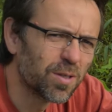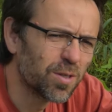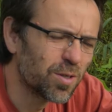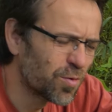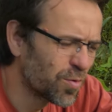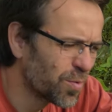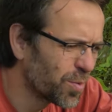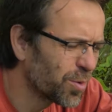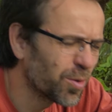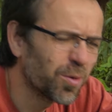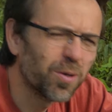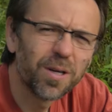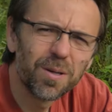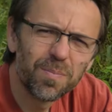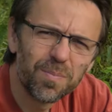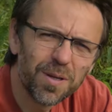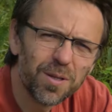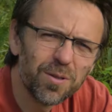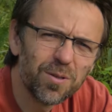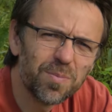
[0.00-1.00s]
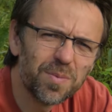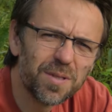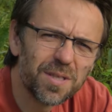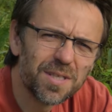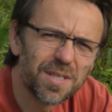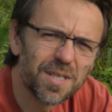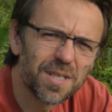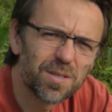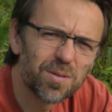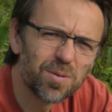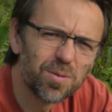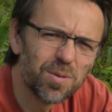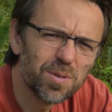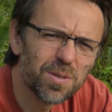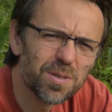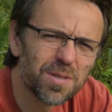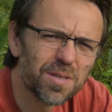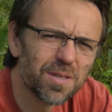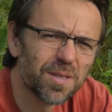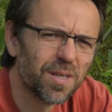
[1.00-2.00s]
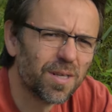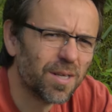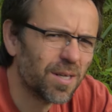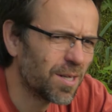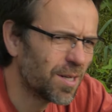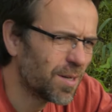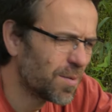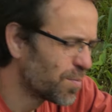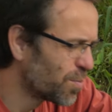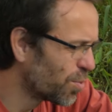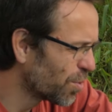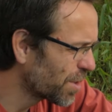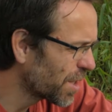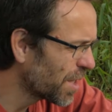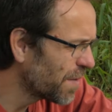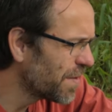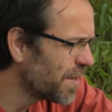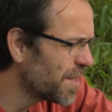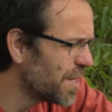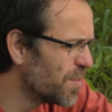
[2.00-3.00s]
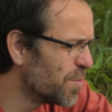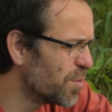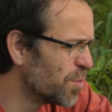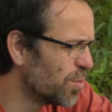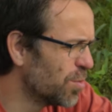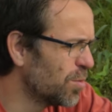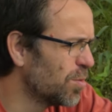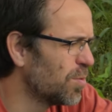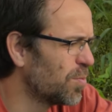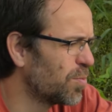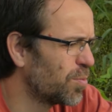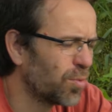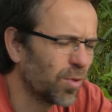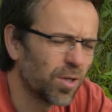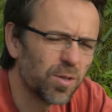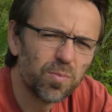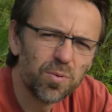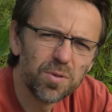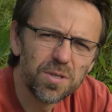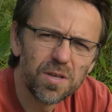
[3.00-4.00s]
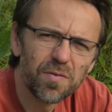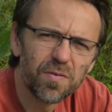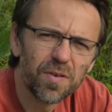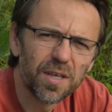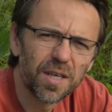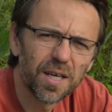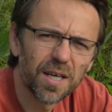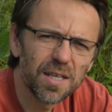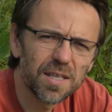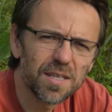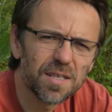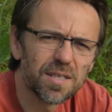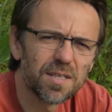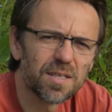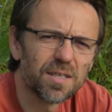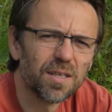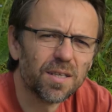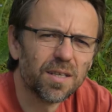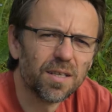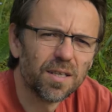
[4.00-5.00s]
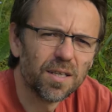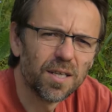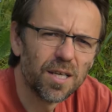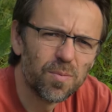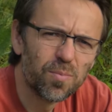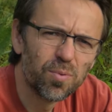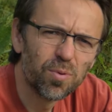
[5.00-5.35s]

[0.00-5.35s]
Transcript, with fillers: Je vous montrerai plein de petites astuces pour travailler mieux, pour être plus efficace et